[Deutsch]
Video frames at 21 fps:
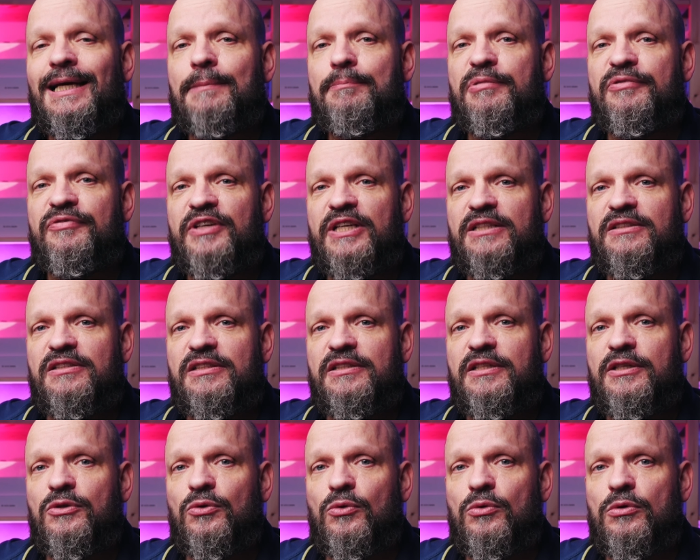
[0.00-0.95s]
Bewegt sich
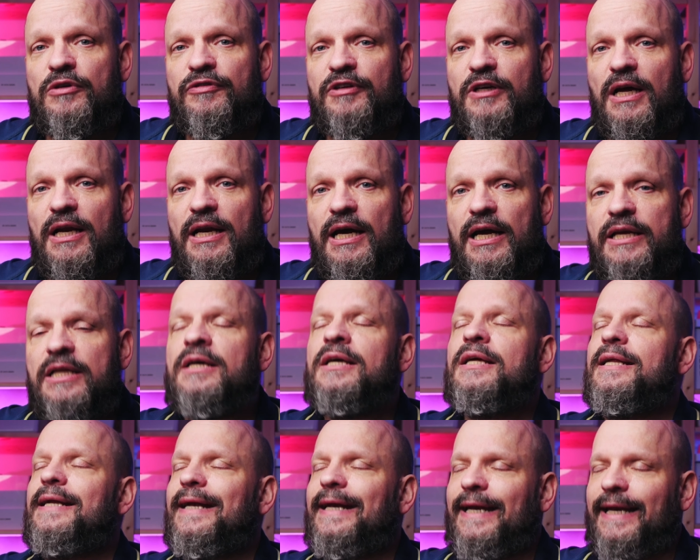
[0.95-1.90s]
die Drohne von alleine?
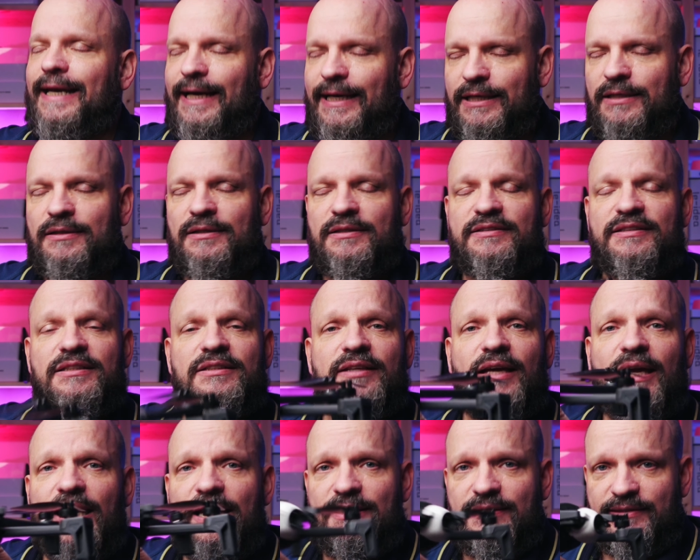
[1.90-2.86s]
Nein, sie
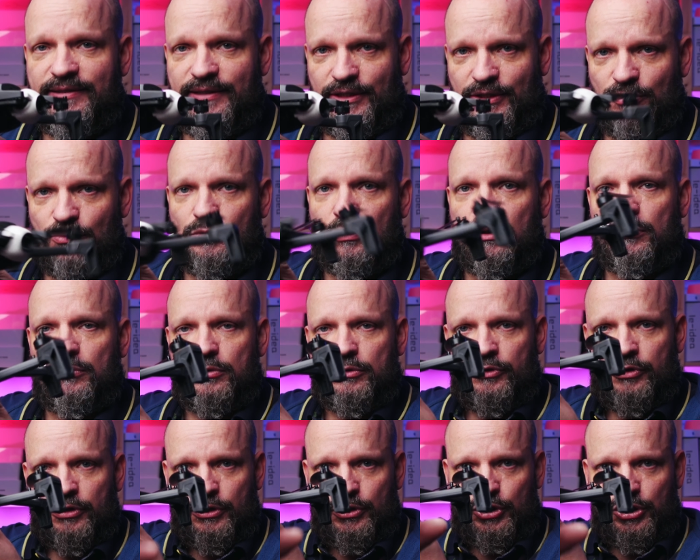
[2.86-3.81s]
dreht sich nur
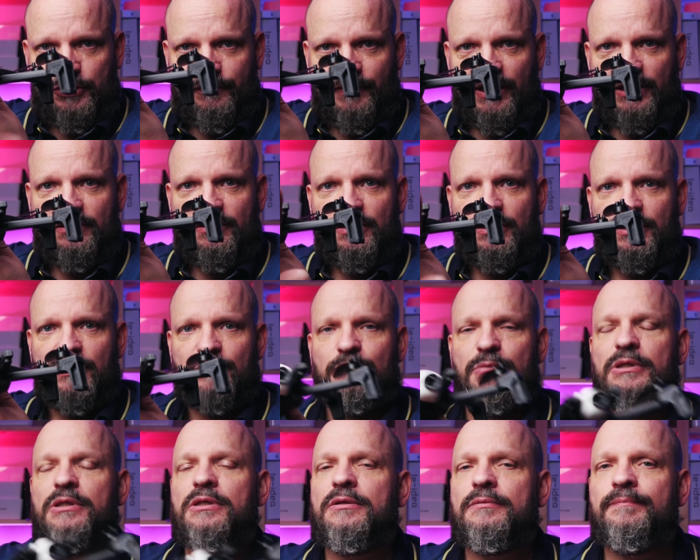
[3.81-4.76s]
und schwenkt den
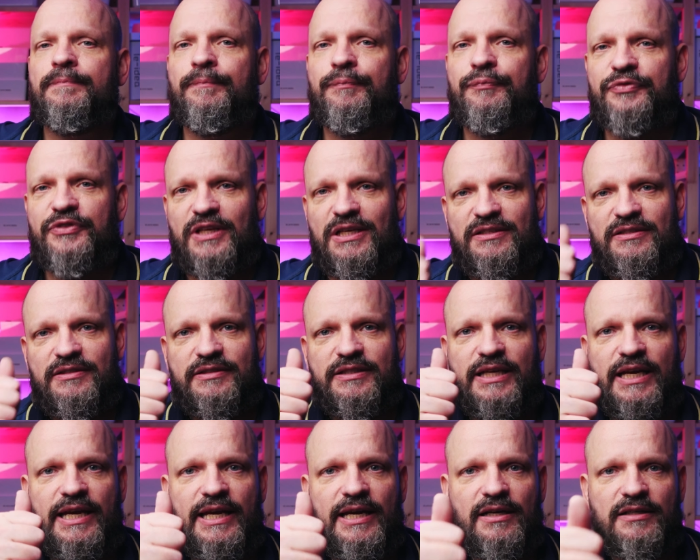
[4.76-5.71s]
Gimbal. Das ist
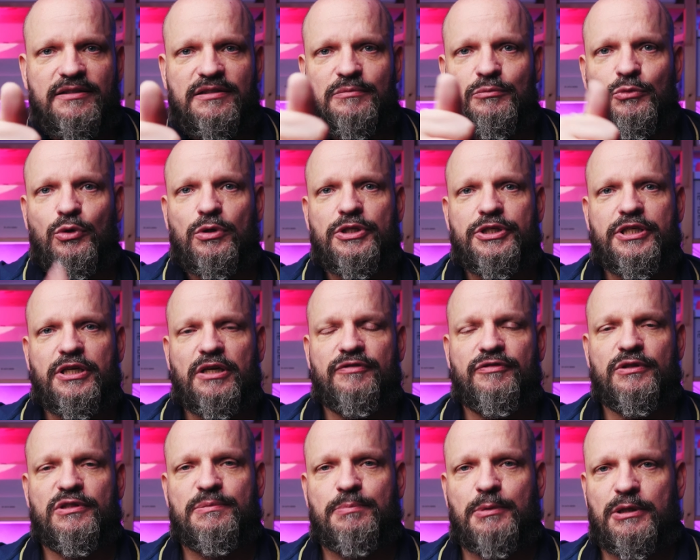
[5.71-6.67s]
die erste Möglichkeit
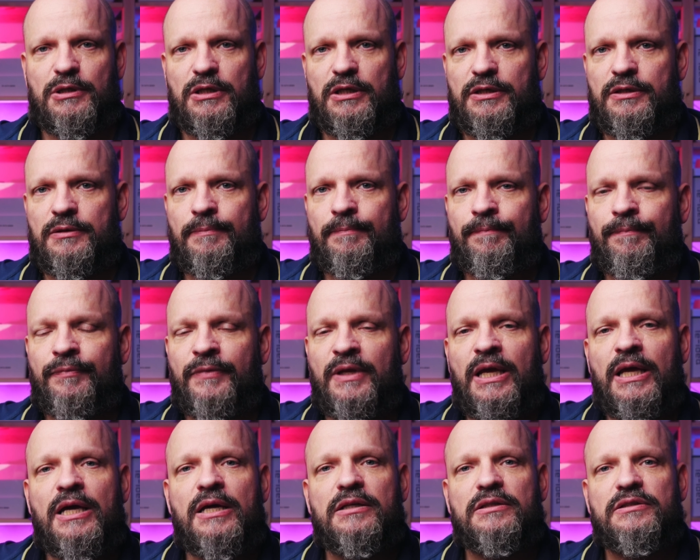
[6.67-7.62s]
von Spotlight.
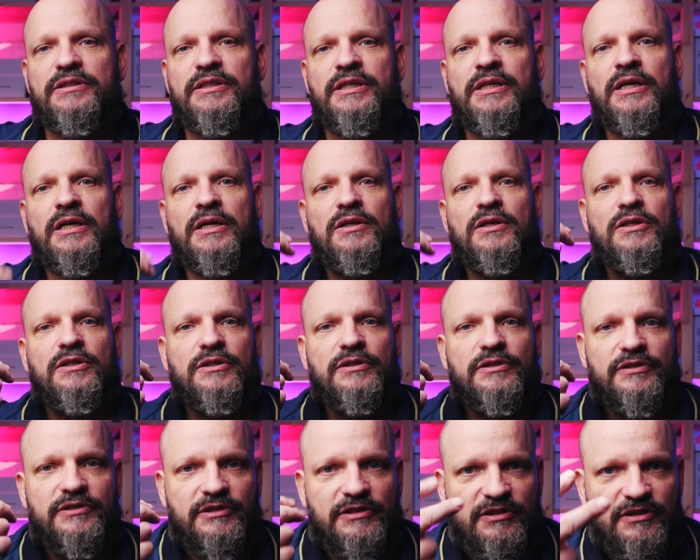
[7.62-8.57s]
Die
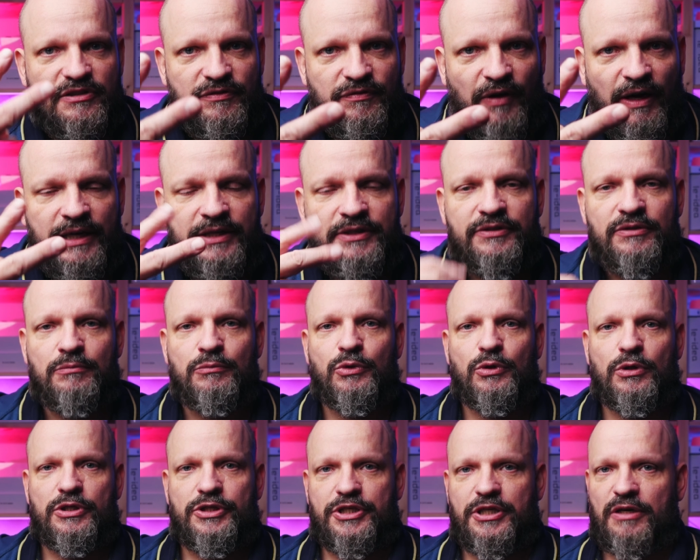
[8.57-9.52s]
zweite
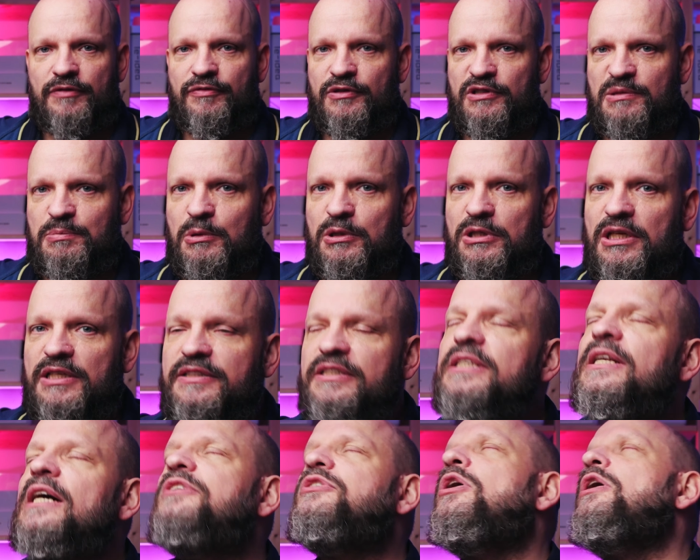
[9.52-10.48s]
Möglichkeit von Spotlight, die
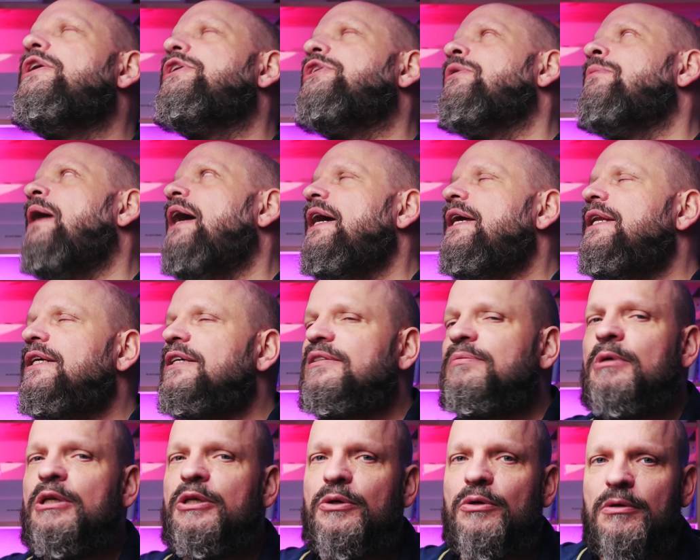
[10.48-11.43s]
natürlich um einiges
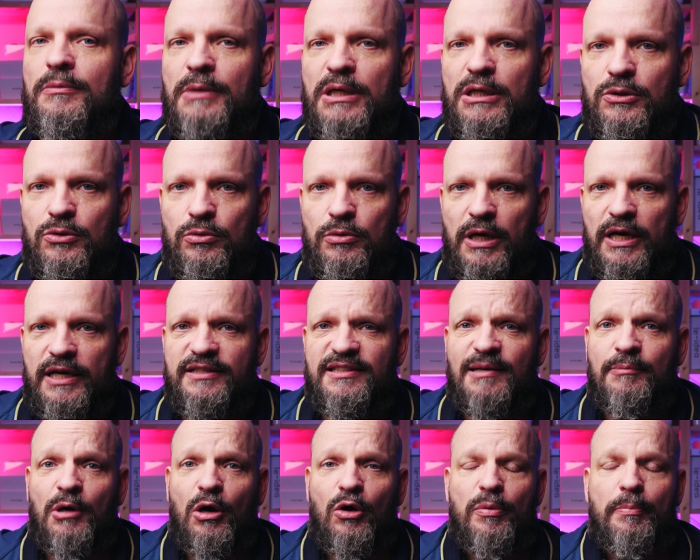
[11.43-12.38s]
Millionen mal cooler ist,
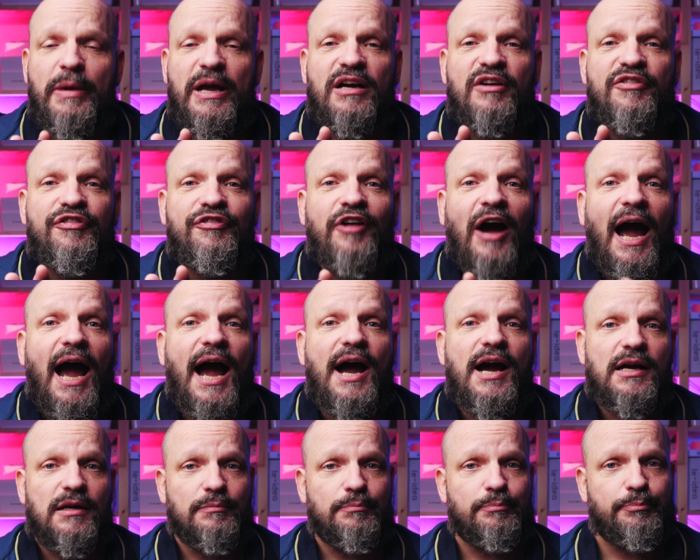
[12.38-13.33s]
aber auch mehr
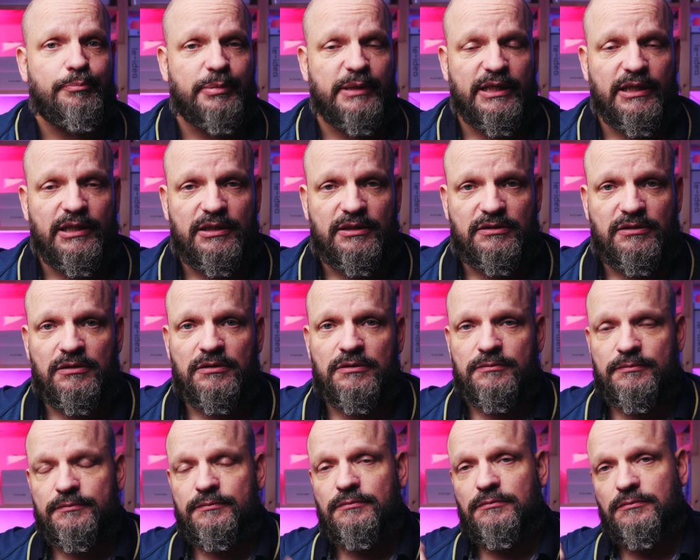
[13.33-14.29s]
Gefahren birgt,
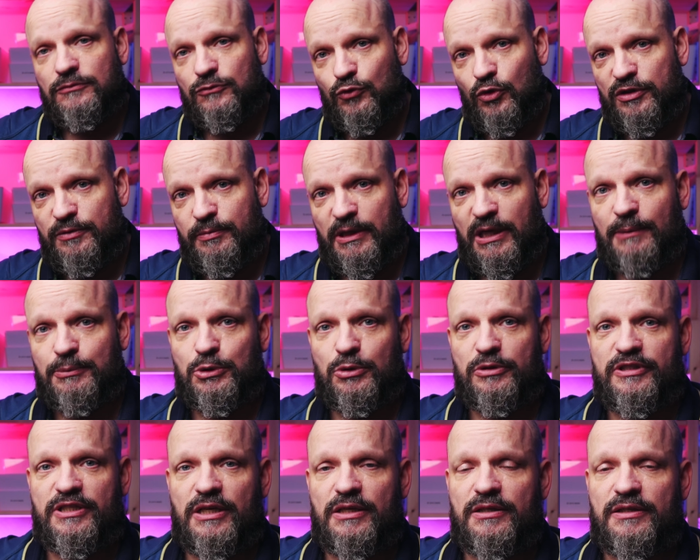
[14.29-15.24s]
du hast meinen
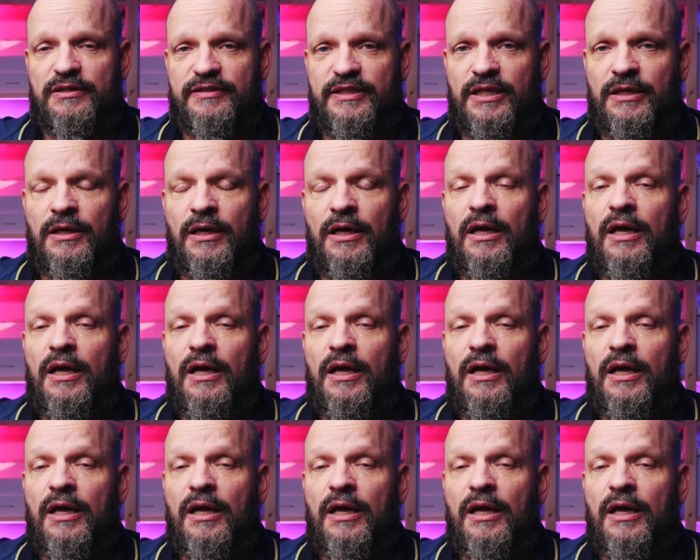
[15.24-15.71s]
Absturz gerade gesehen,